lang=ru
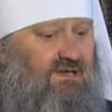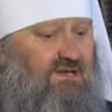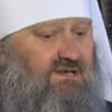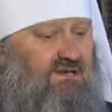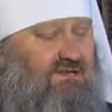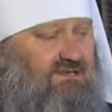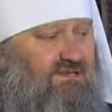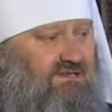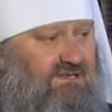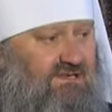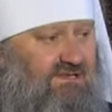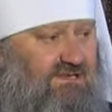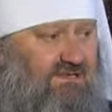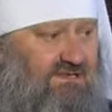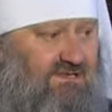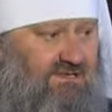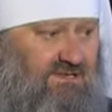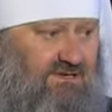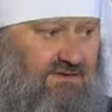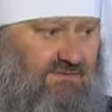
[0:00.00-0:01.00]

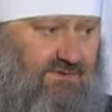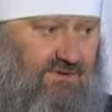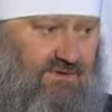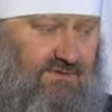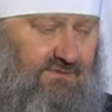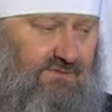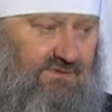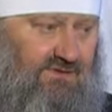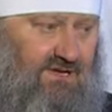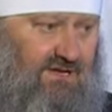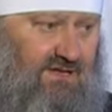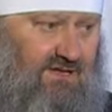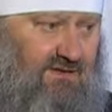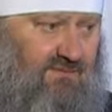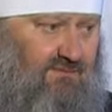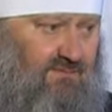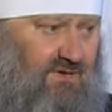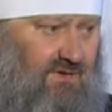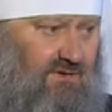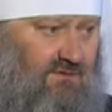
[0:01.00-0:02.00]
«Сидите в
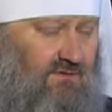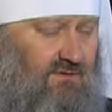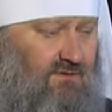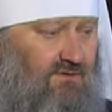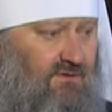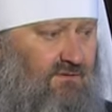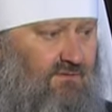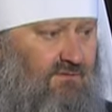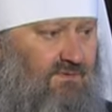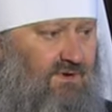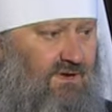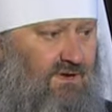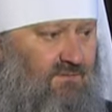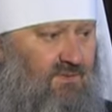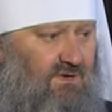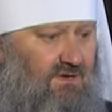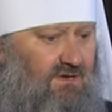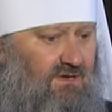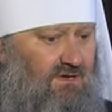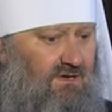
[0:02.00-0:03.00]
Иерусалиме до того
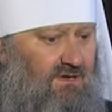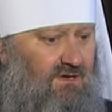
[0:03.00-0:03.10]
времени,